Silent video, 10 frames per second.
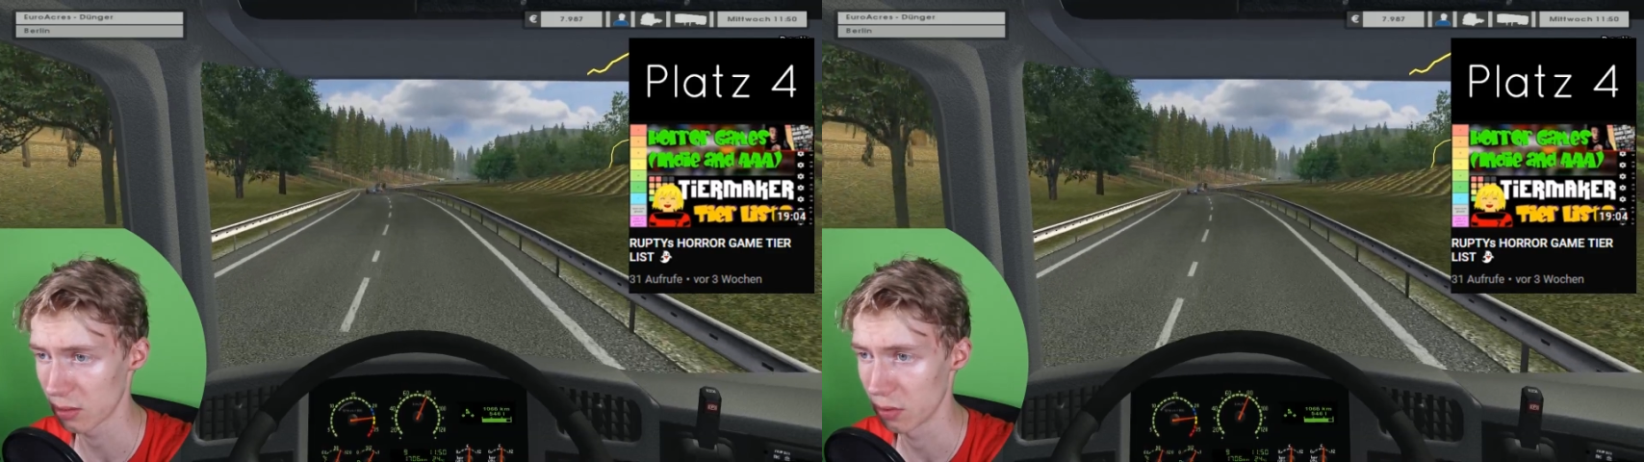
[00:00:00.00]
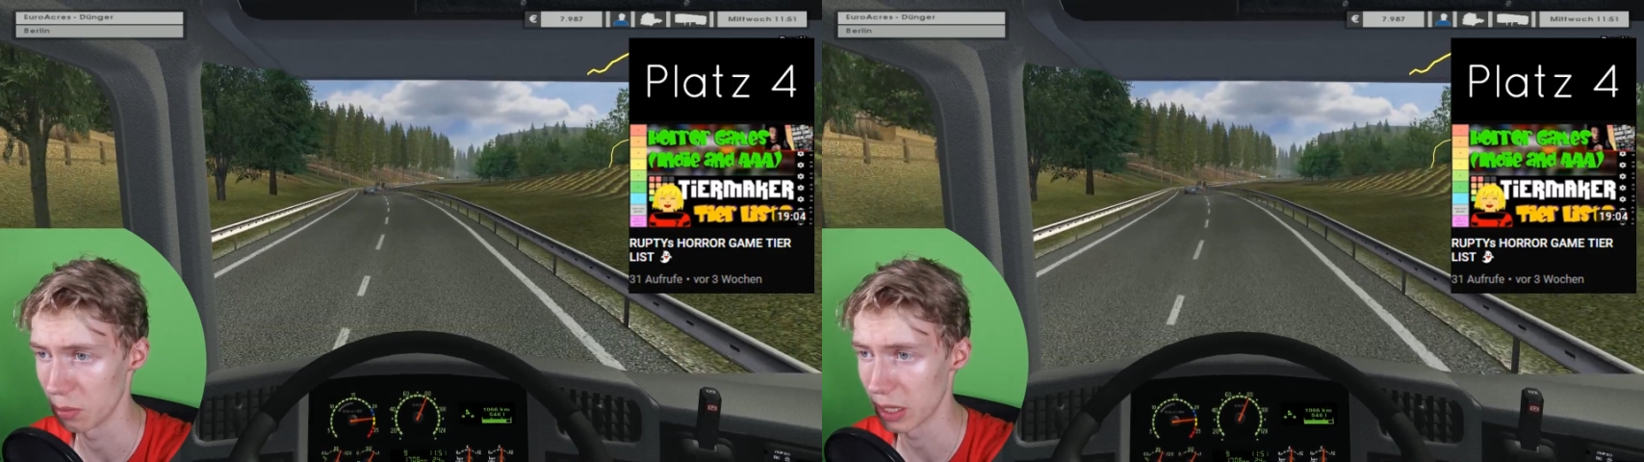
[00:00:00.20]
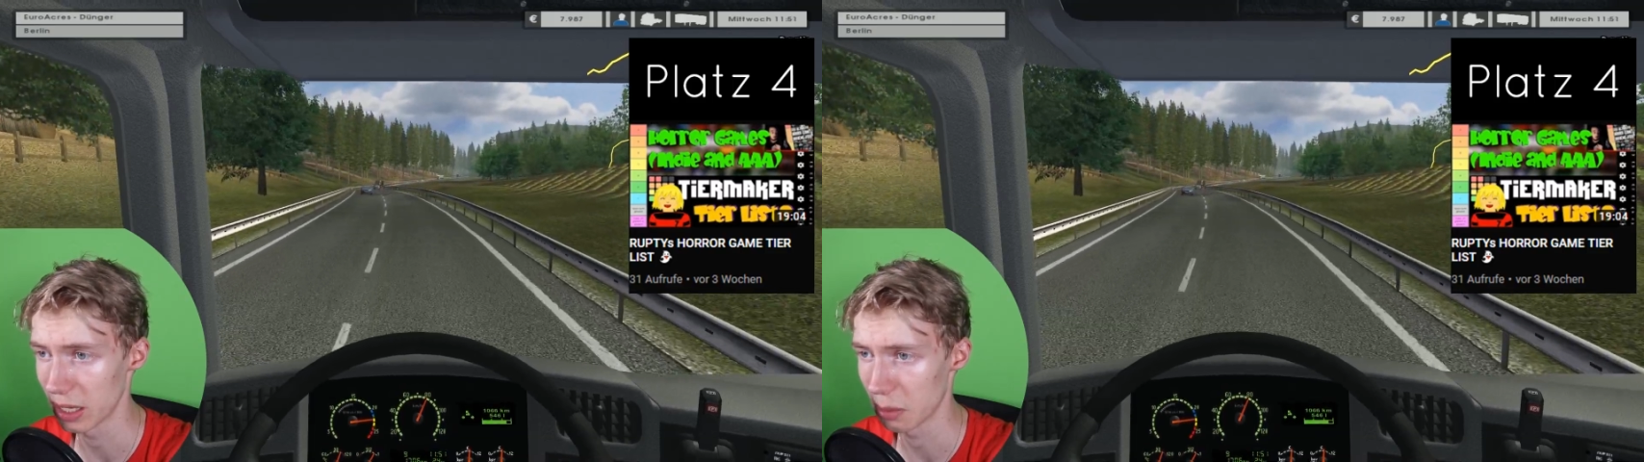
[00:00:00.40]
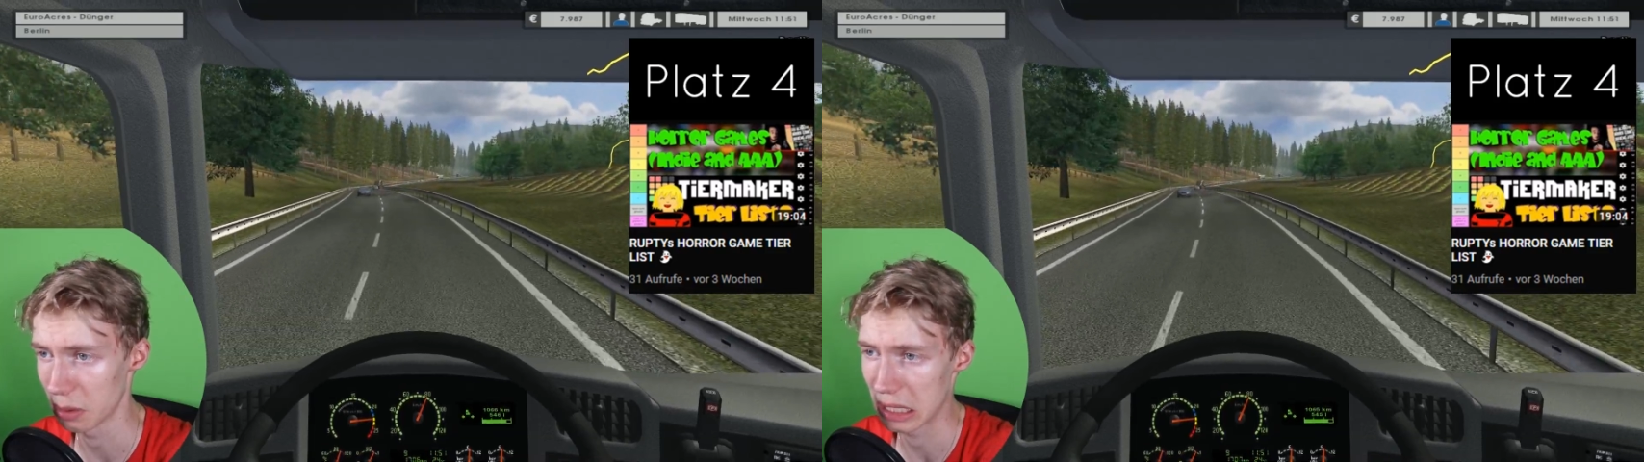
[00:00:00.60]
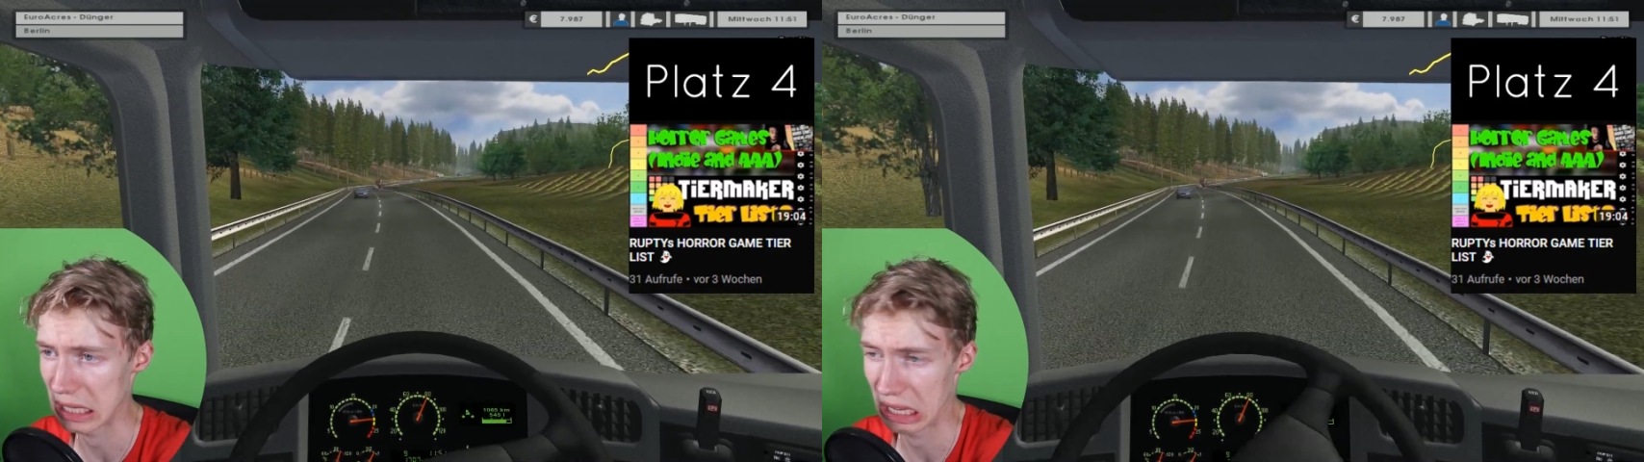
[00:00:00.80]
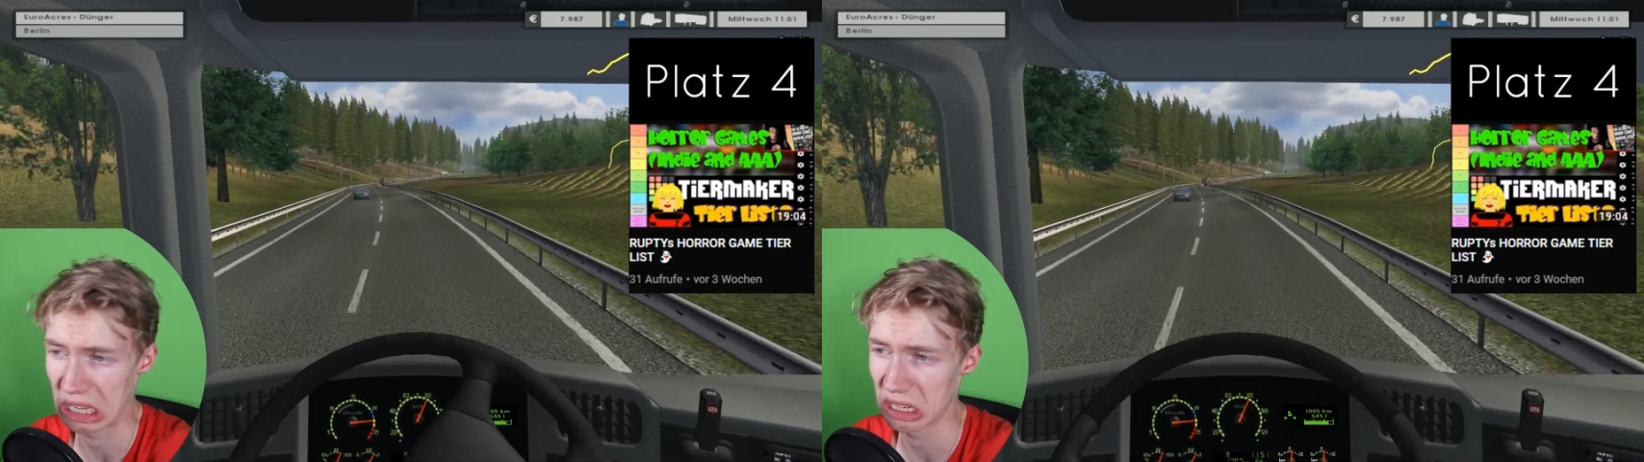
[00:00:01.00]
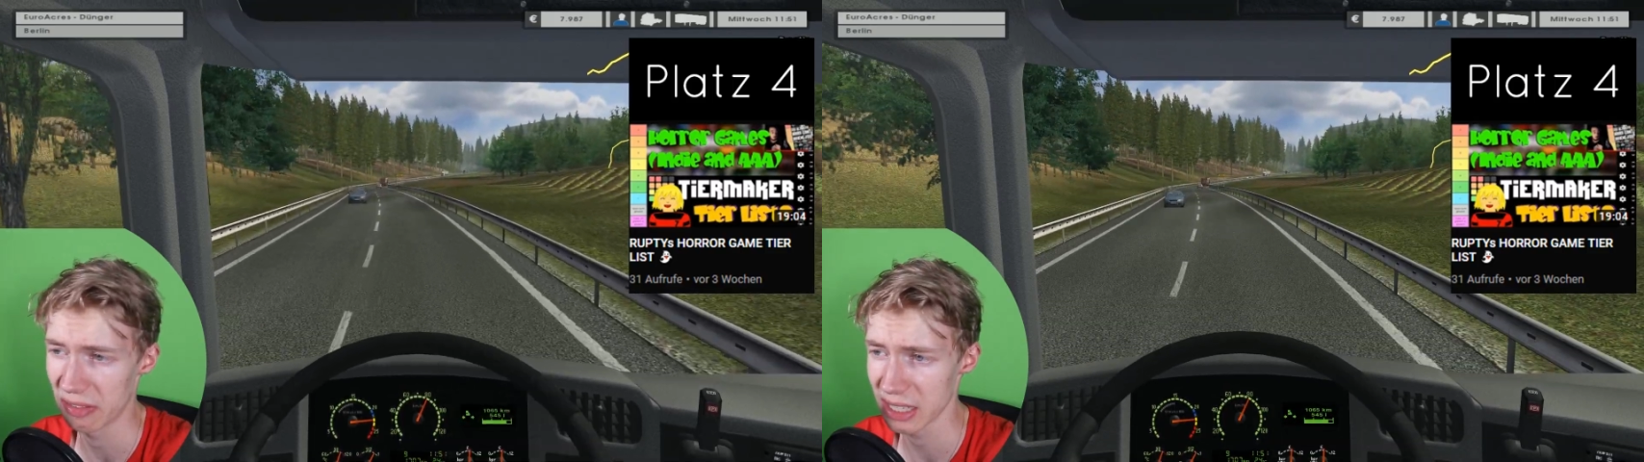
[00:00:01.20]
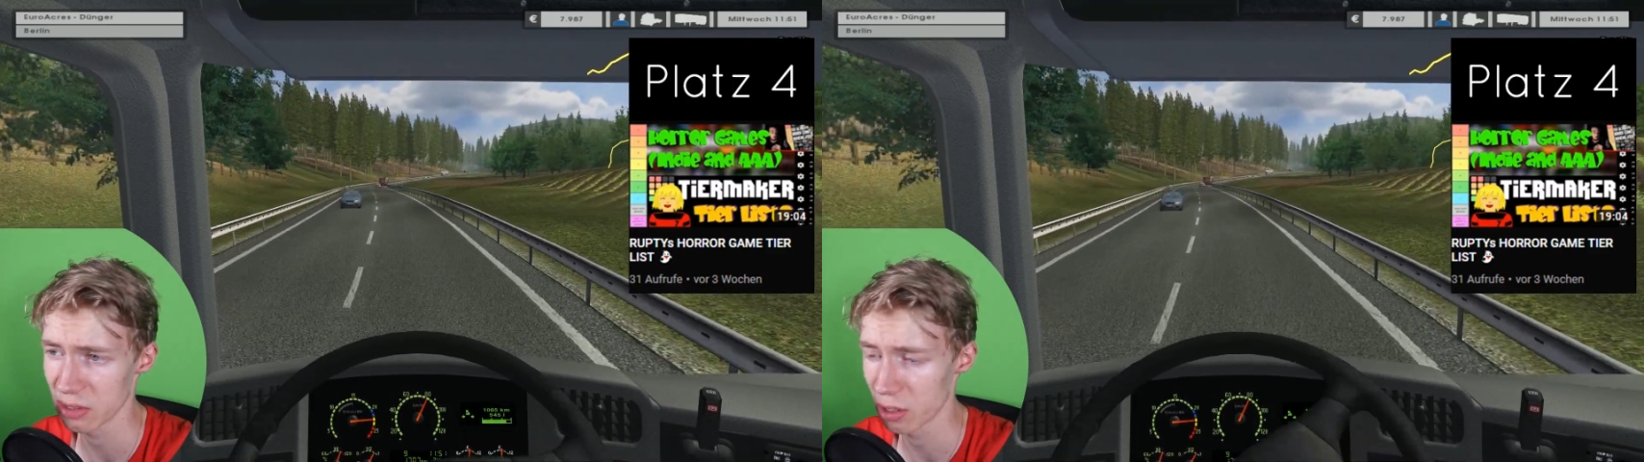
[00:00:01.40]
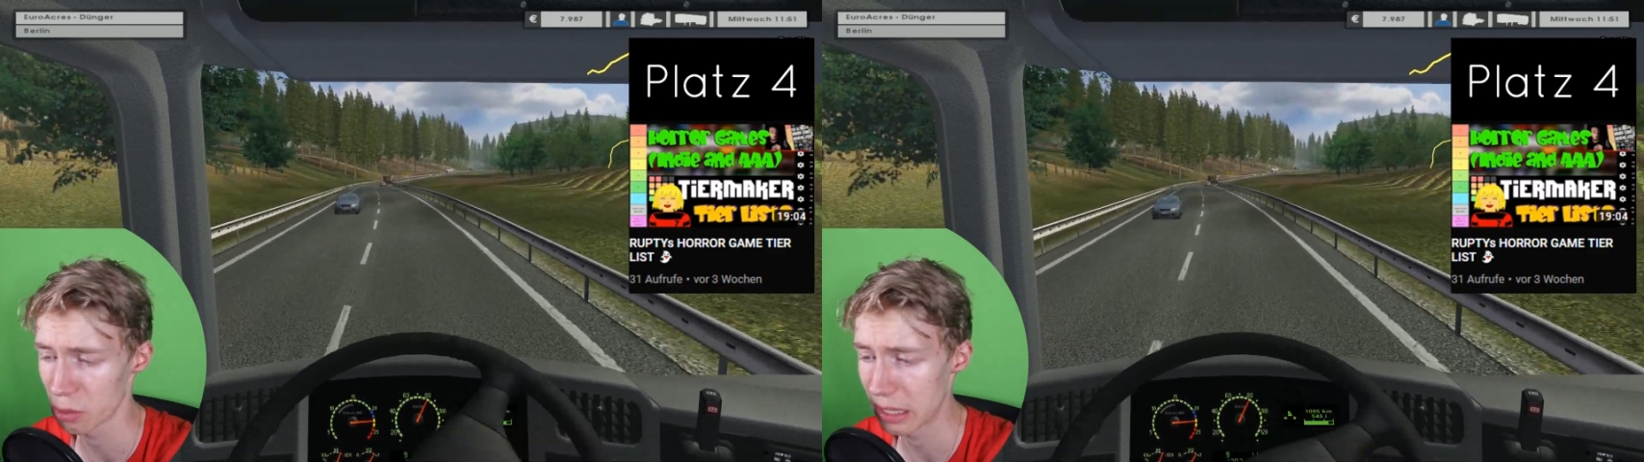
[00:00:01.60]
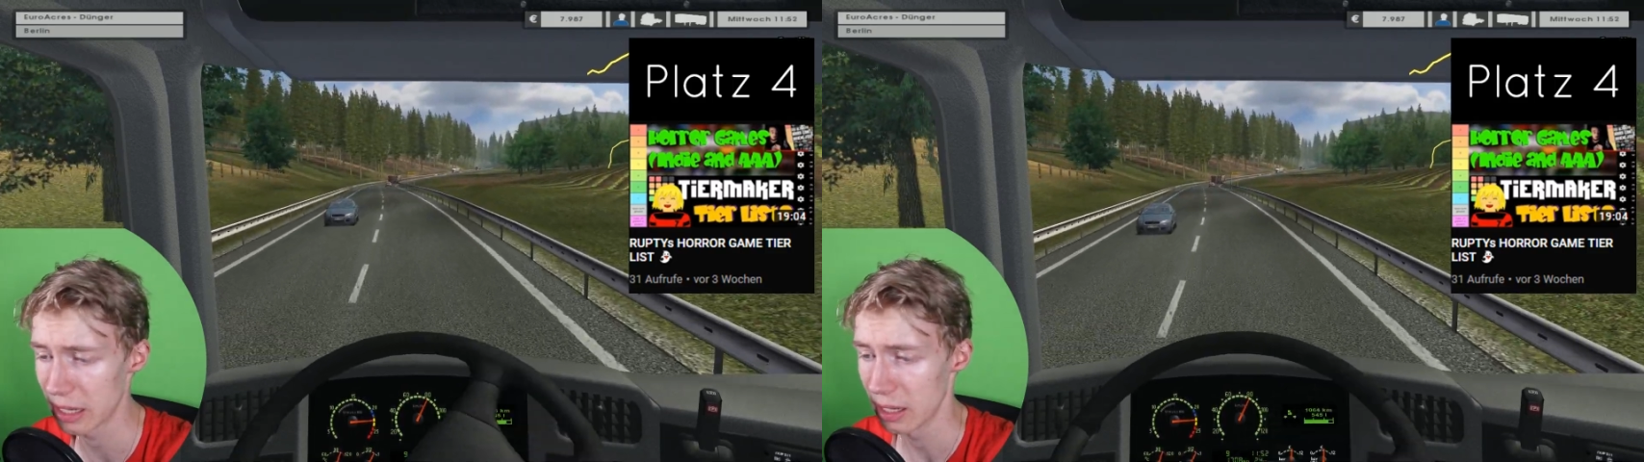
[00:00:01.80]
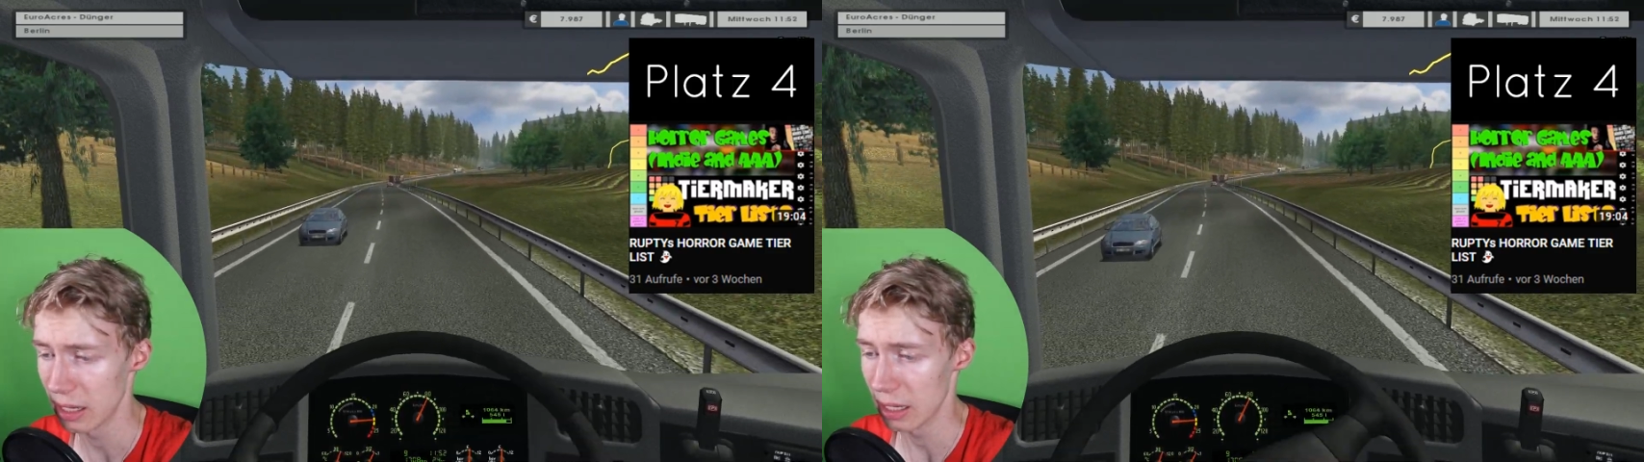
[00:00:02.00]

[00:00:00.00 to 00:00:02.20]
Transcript: für mich, aber ich kannte die wenigsten Horrorspiele.